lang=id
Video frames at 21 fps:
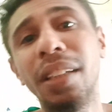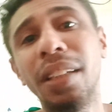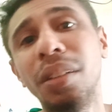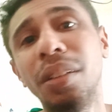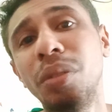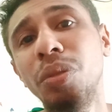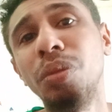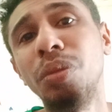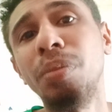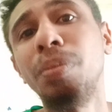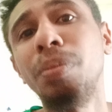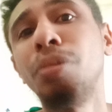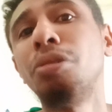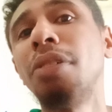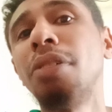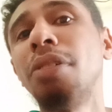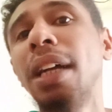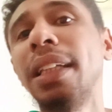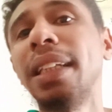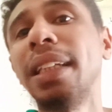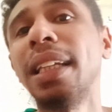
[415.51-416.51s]
itu
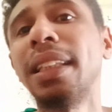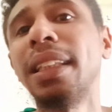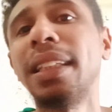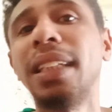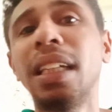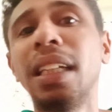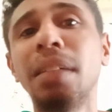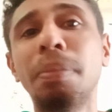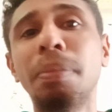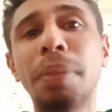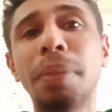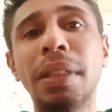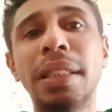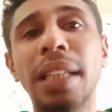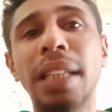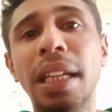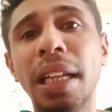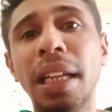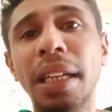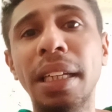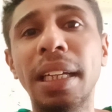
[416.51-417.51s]
bukannya tidak
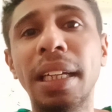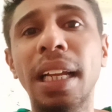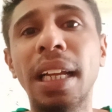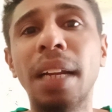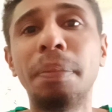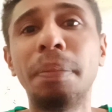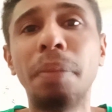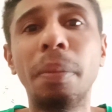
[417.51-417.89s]
percaya dengan